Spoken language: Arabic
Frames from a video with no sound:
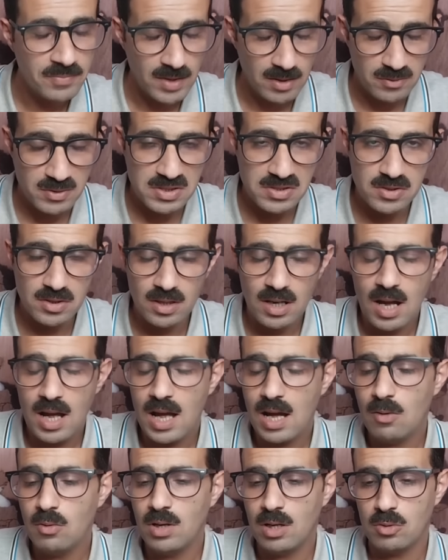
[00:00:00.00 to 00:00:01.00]
في الصراع
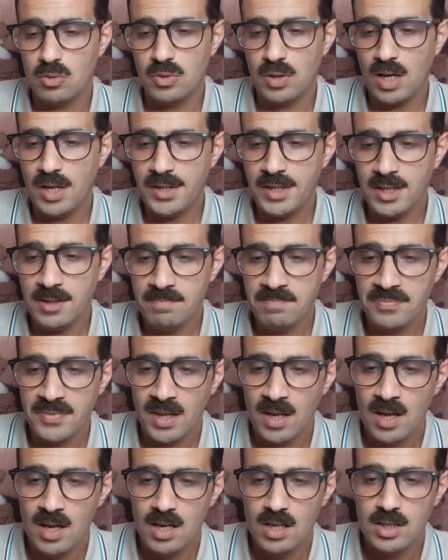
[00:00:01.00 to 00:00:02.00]
حول اوكرانيا
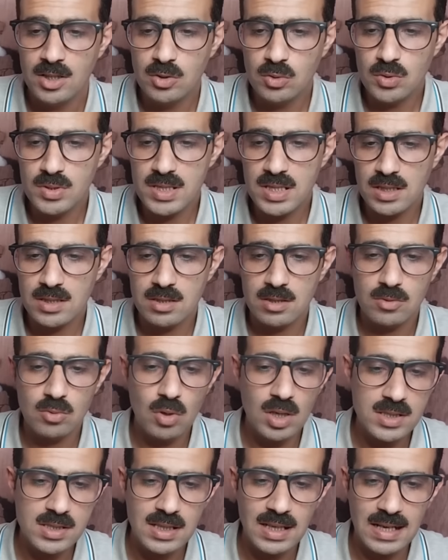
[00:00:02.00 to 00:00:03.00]
روسيا
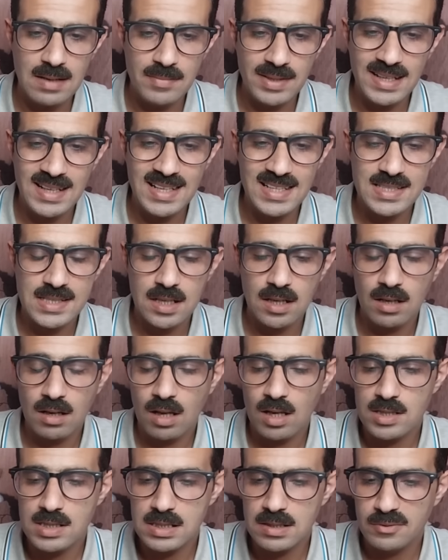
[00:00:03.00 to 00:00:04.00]
ستواصل العملية العسكرية
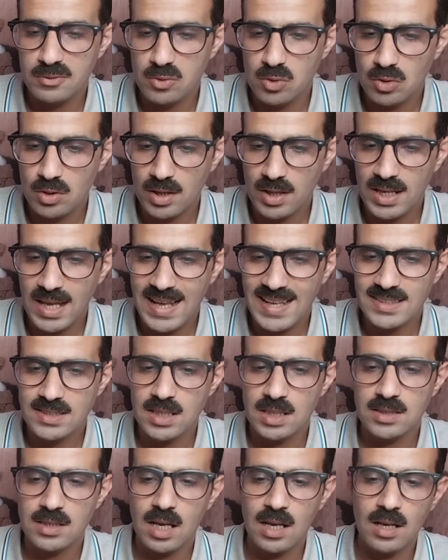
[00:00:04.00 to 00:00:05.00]
الخاصة في أوكرانيا
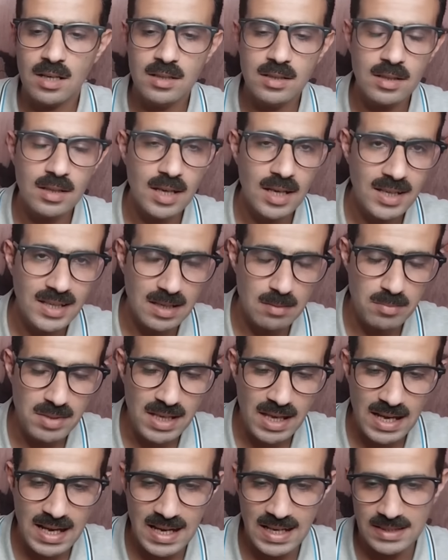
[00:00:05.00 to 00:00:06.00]
حتى تحقيق جميع
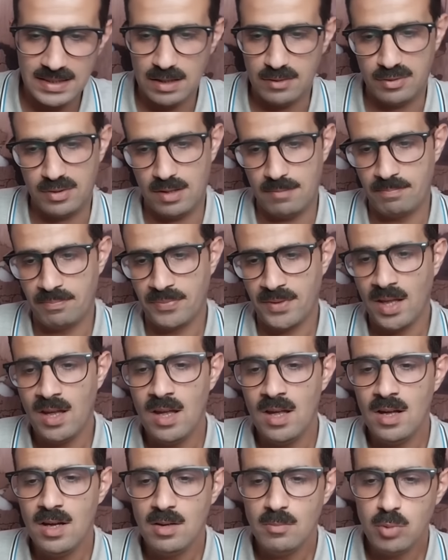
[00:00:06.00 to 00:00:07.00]
أهدافها
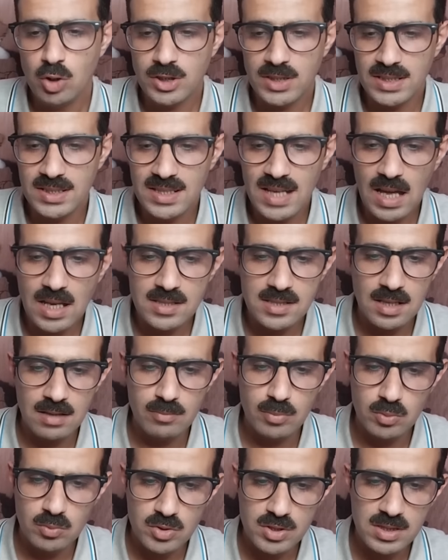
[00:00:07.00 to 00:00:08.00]
بوتين يحظى
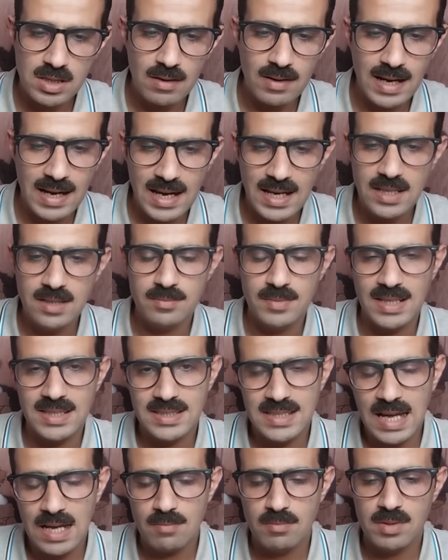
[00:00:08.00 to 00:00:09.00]
بمستوى عالي من
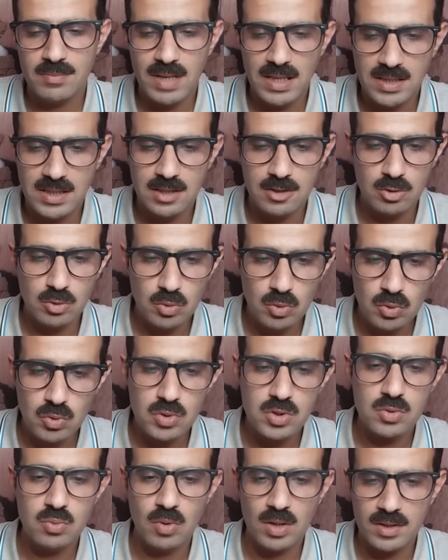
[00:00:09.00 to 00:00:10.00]
الدعم بين
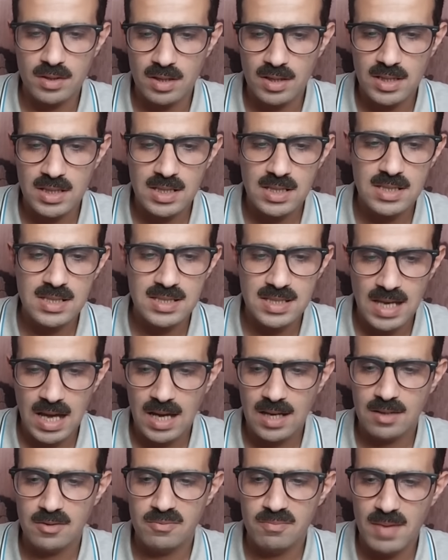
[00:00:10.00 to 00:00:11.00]
الروس والرئيس
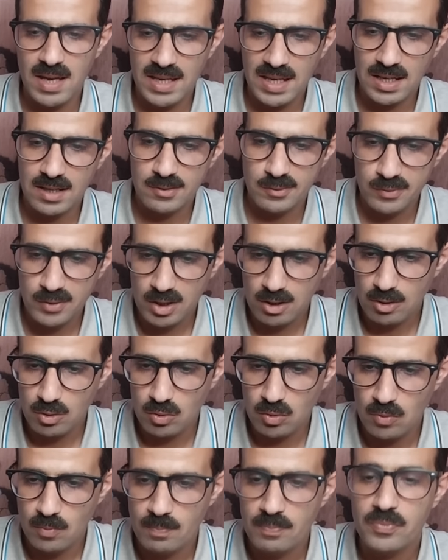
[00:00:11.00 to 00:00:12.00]
يعرف ما يجب فعله
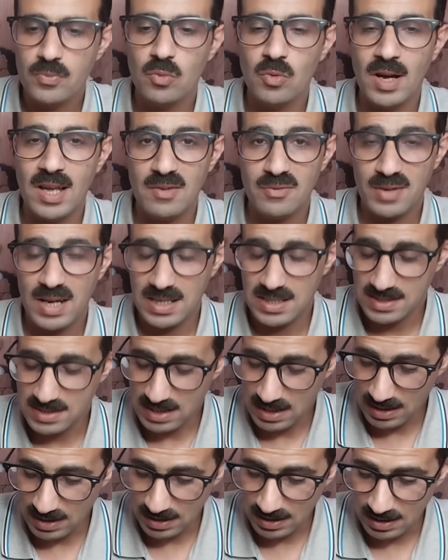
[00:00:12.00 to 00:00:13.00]
ويفعل
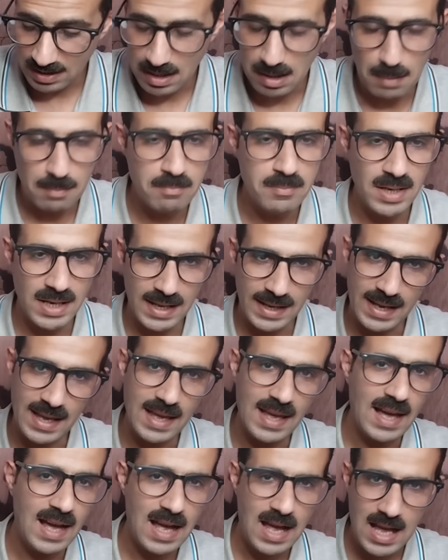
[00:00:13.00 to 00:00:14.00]
ذلك
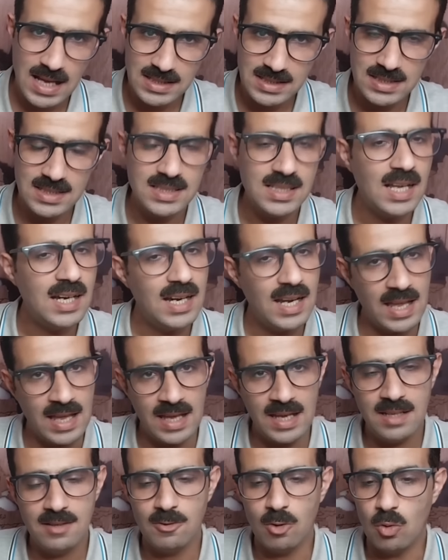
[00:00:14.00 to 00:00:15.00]
بنجاح حتى
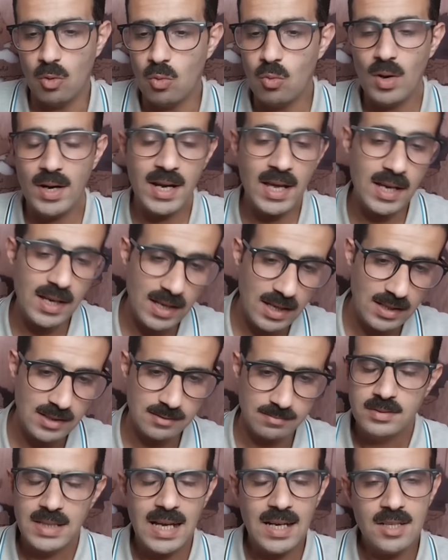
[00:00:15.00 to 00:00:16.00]
الآن هو ناجح
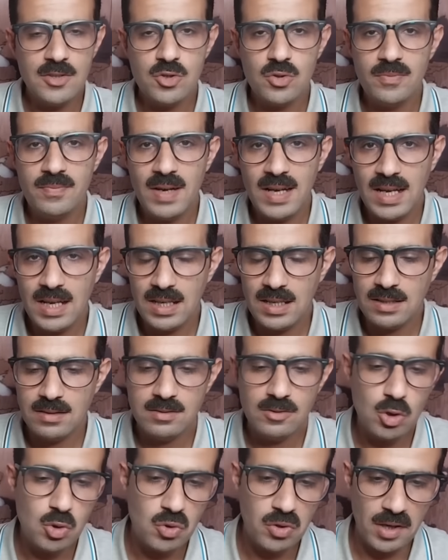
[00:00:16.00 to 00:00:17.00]
تعال نشوف
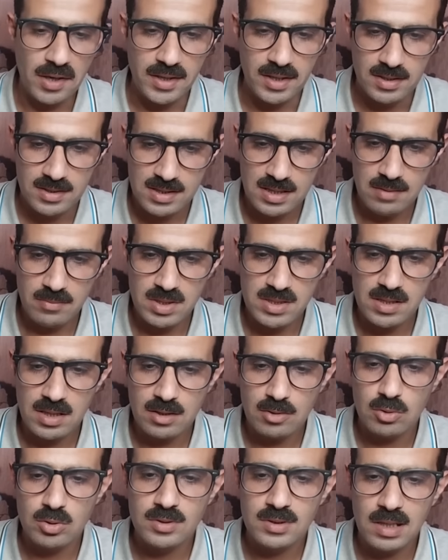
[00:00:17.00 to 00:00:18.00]
بقى أوكرانيا زي ما
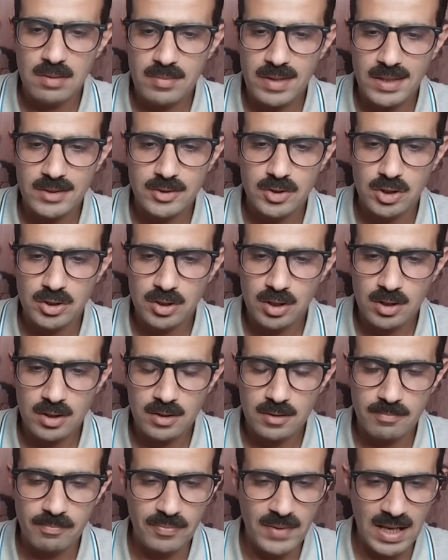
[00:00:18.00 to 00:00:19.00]
ظهر قدام حضرتك
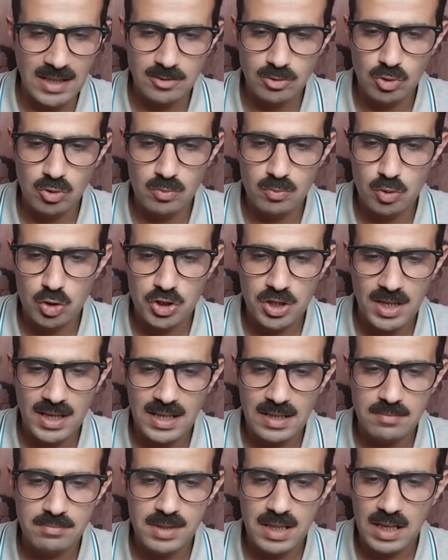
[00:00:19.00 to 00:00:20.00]
عندهم مشكلة
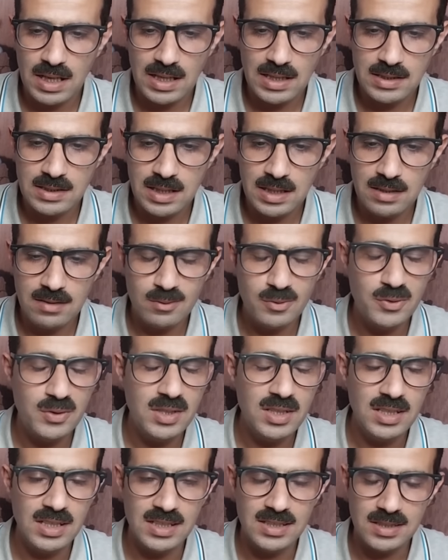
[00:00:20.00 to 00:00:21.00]
كبيرة جدا
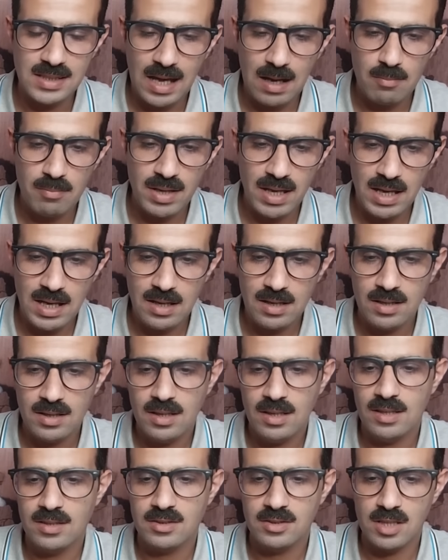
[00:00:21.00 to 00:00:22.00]
في التعبئة
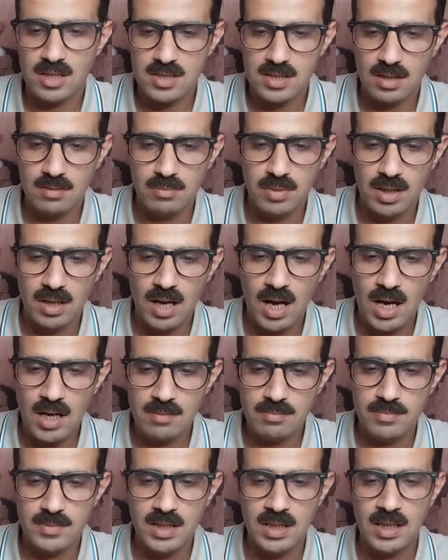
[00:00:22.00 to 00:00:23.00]
اتصل
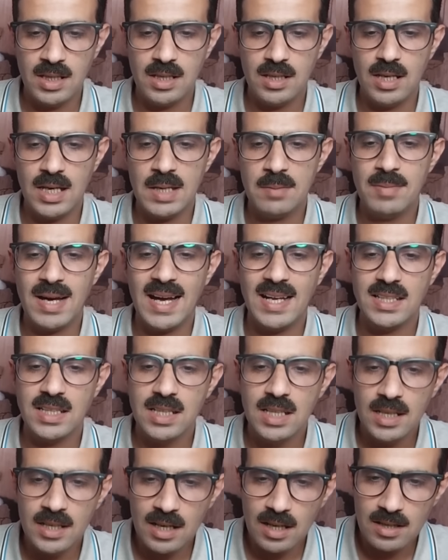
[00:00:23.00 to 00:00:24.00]
بالغرب ايه ابعت
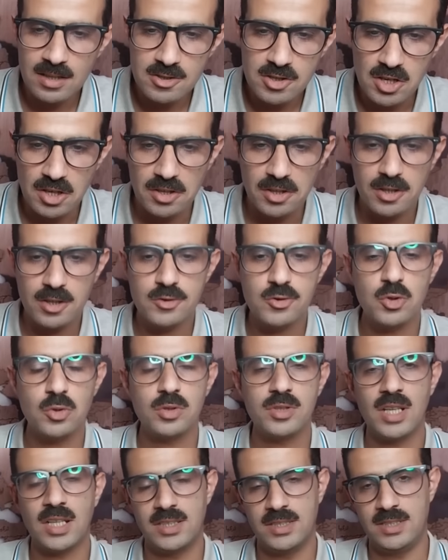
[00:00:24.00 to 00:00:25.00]
لنا سيارات
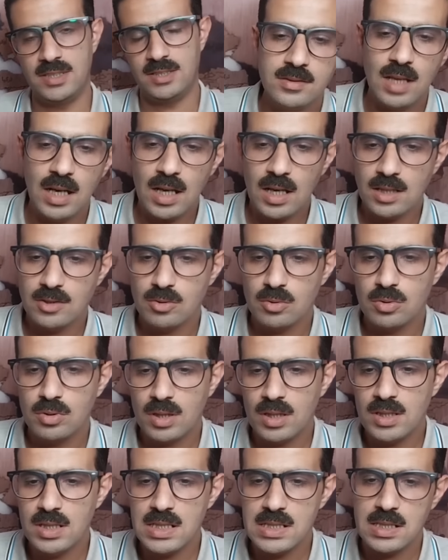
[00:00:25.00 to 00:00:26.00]
شرطة جديدة طلقت
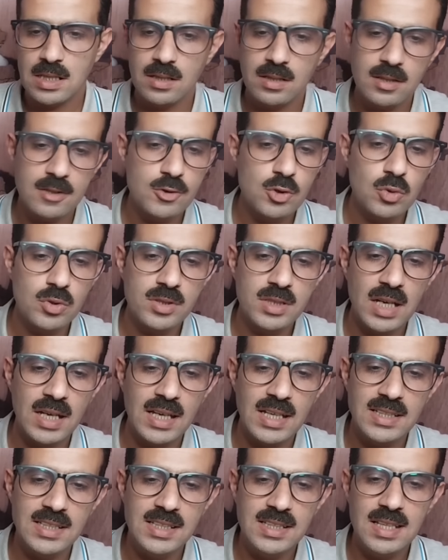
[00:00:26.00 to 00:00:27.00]
اوكرانيا سيارات شرطة
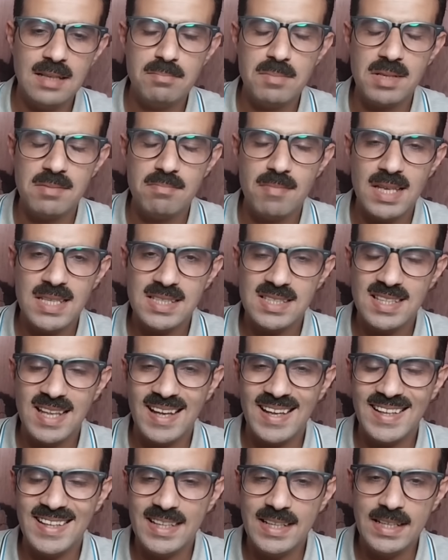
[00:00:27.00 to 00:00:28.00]
جديدة من
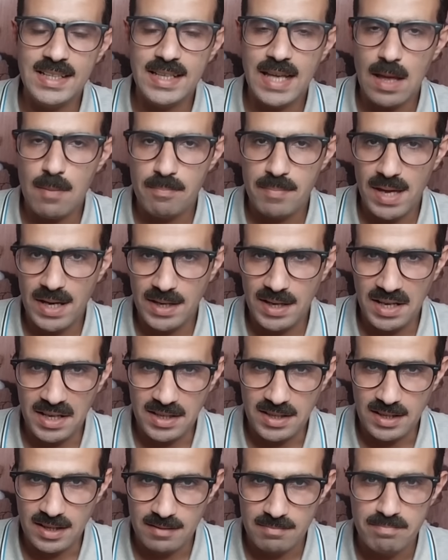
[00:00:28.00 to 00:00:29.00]
مازدا
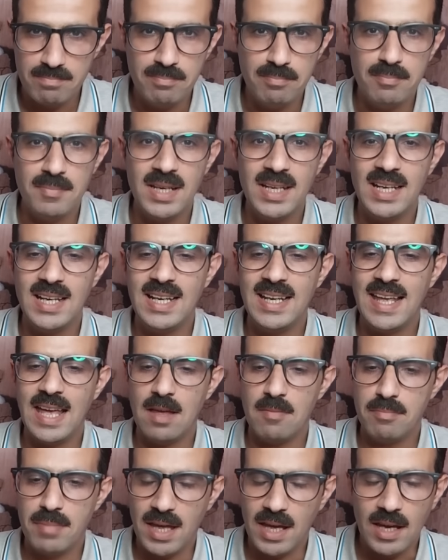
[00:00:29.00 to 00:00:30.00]
اليابانية من
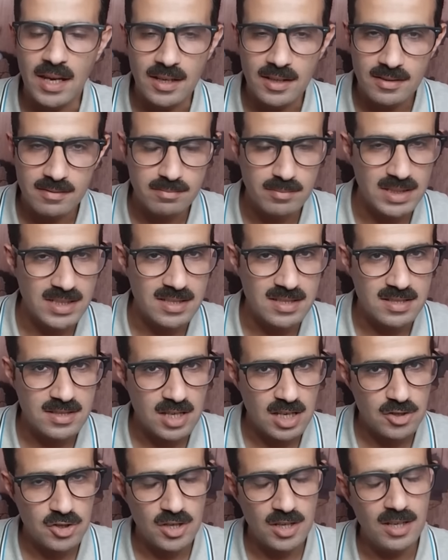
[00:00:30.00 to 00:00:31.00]
اليابان ما
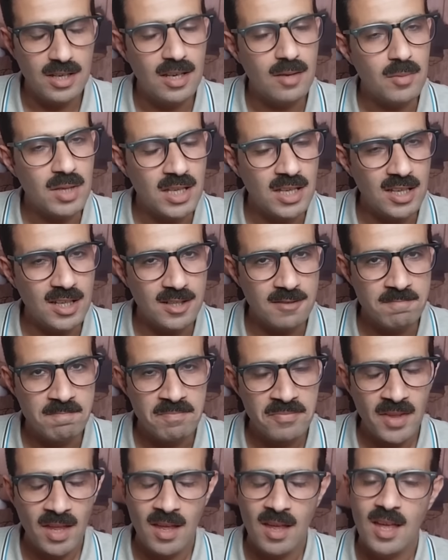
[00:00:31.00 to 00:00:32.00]
تنساش ان مين
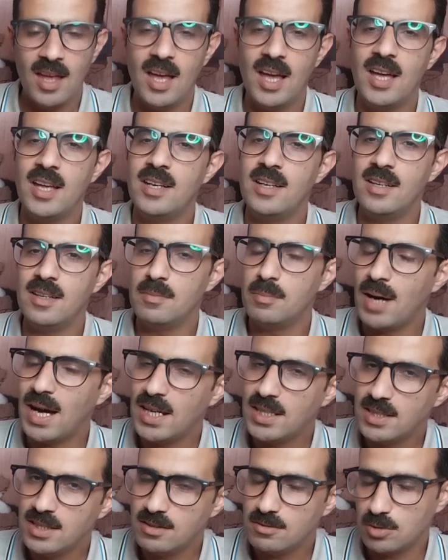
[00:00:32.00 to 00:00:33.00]
ان
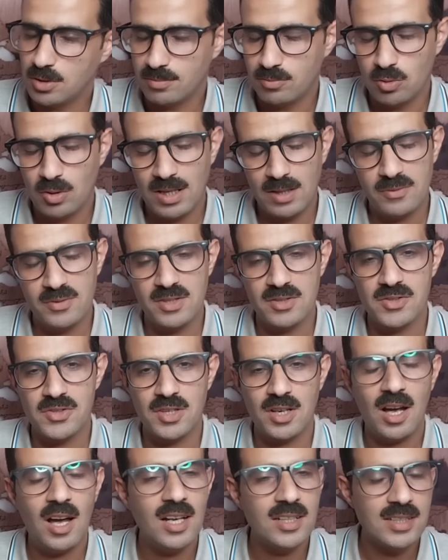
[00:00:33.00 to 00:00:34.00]
بايدن قلت لك في
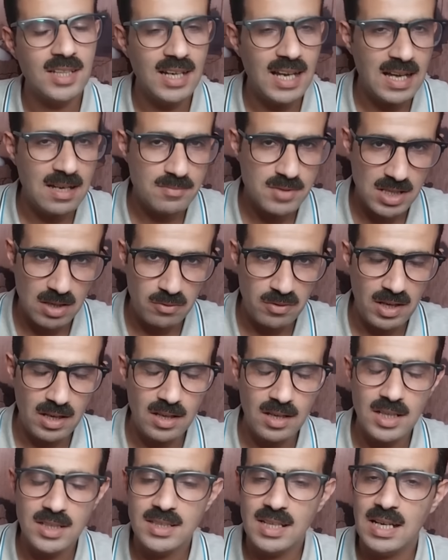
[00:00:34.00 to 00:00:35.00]
تصريحات الامس او في
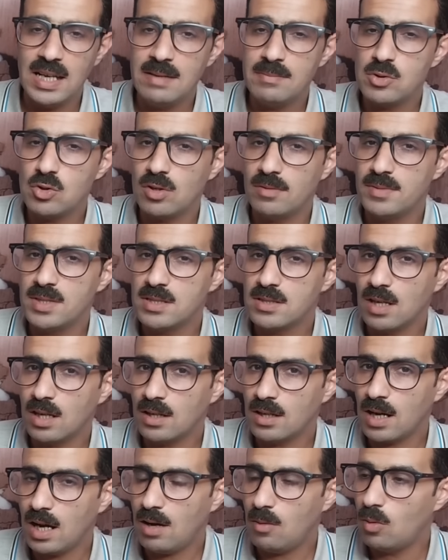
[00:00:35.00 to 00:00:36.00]
حلقات الامس وبيصرح
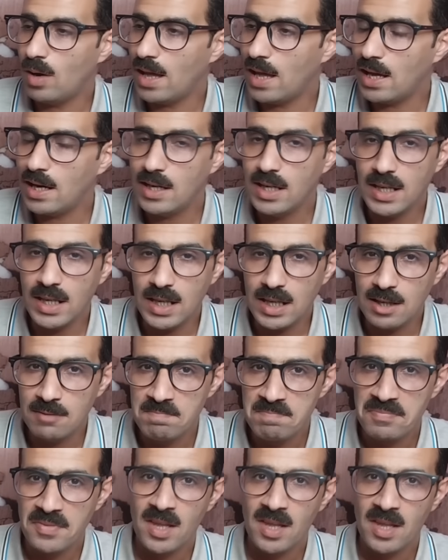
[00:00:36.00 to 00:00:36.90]
بيصرح وقال ايه